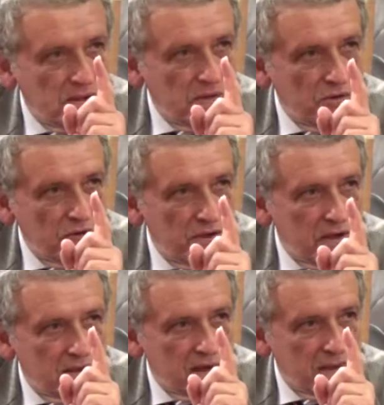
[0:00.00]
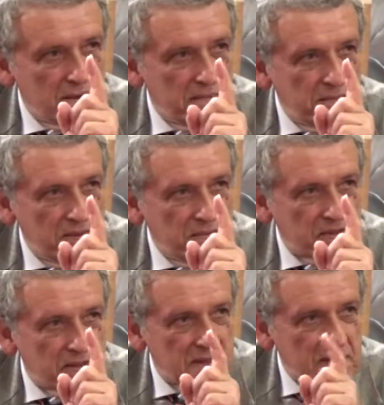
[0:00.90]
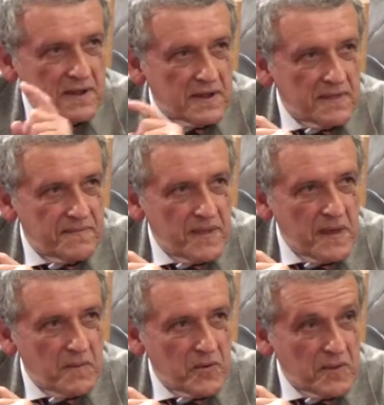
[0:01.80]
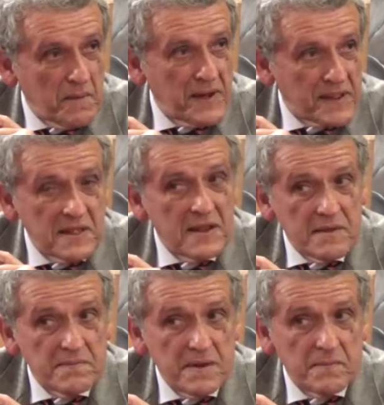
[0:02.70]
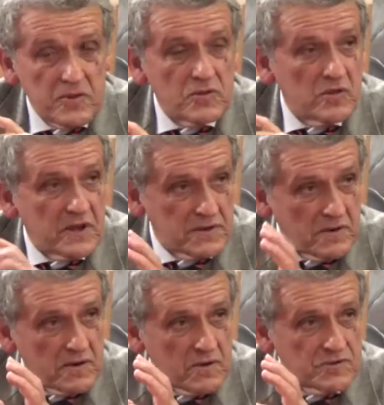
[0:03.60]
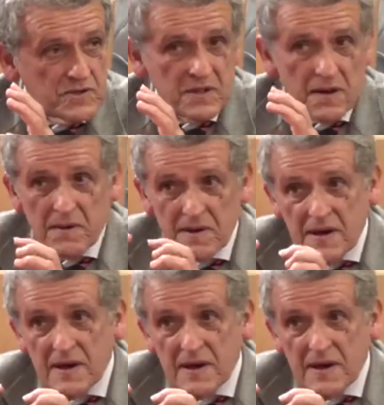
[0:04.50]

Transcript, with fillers: los dos ejes más importantes que eran, por una parte Lima, el puerto del Callao, que concentraba,